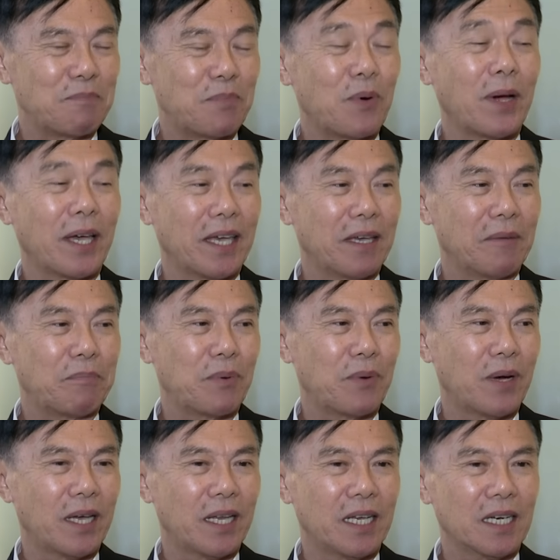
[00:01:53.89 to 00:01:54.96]
ป่วยป่
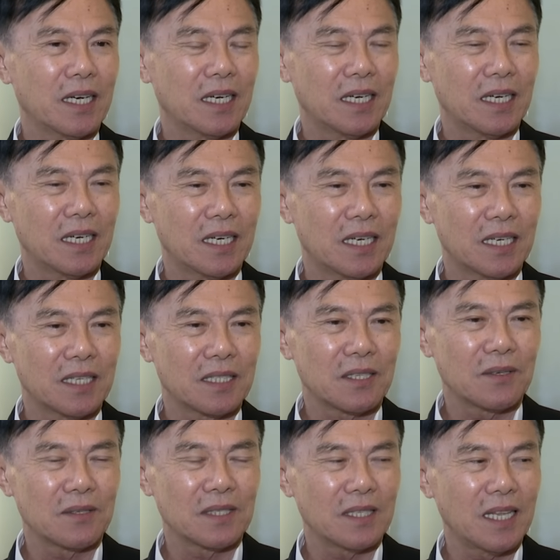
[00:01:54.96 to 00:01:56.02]
วยแล้วก็ต้
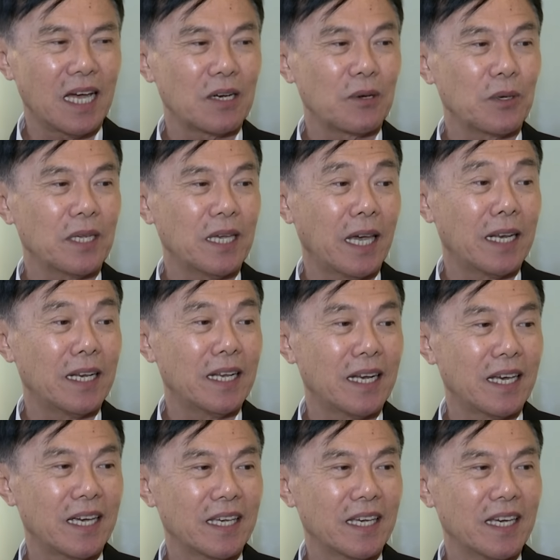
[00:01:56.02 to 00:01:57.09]
องนั่งรถเข็นอะไร
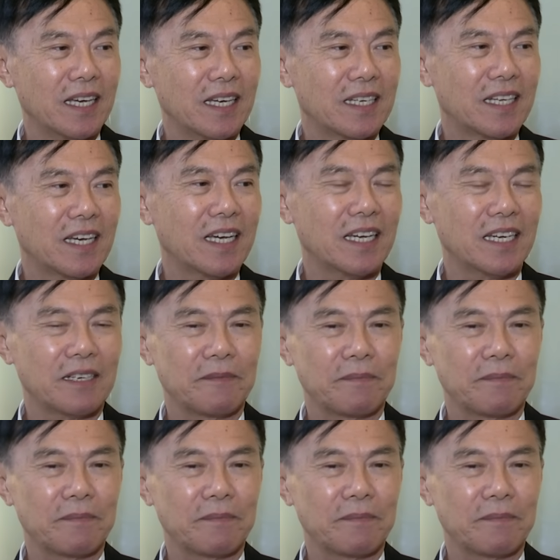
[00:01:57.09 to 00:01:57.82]
อย่างเงี้ยนะฮะ